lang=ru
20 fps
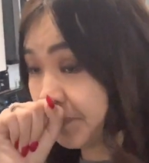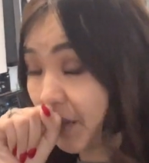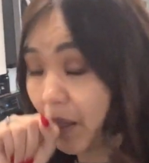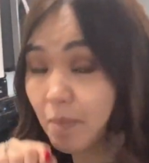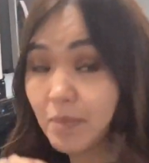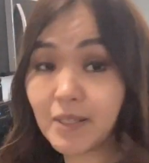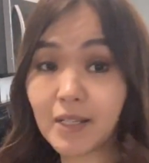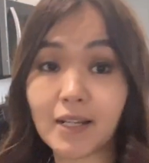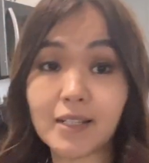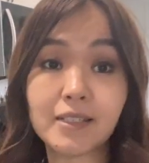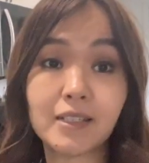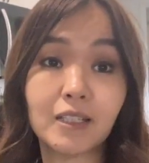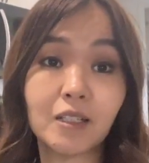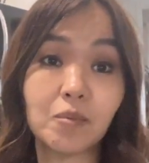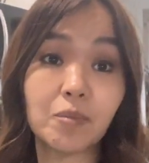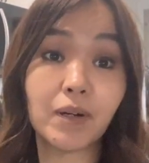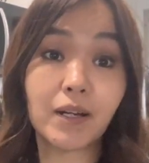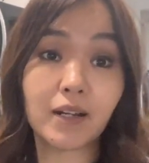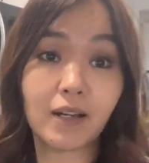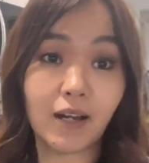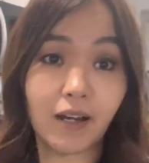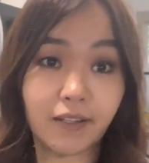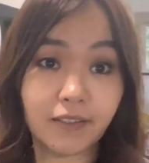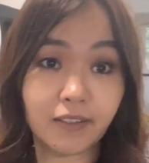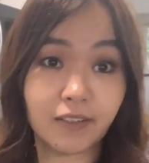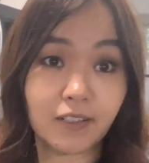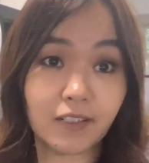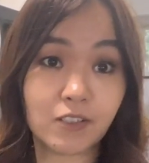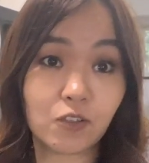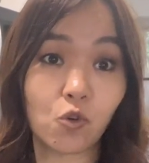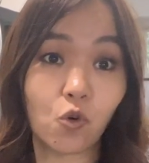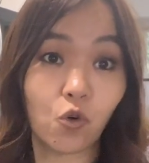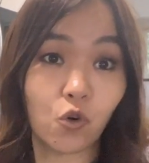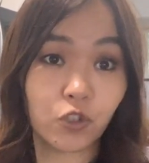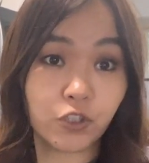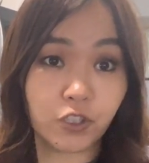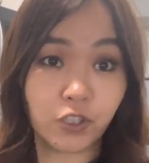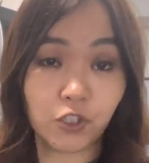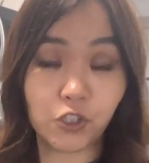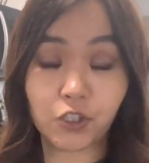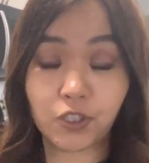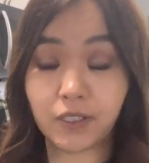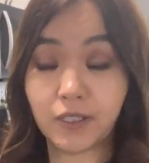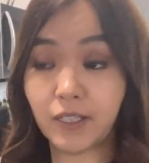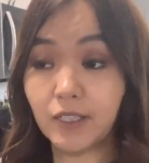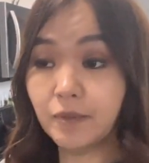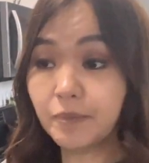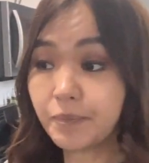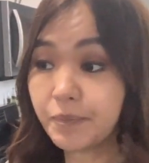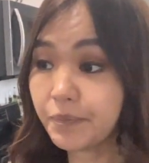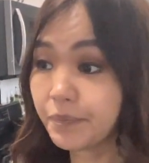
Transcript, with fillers: Обязательно баранина с косточкой, да?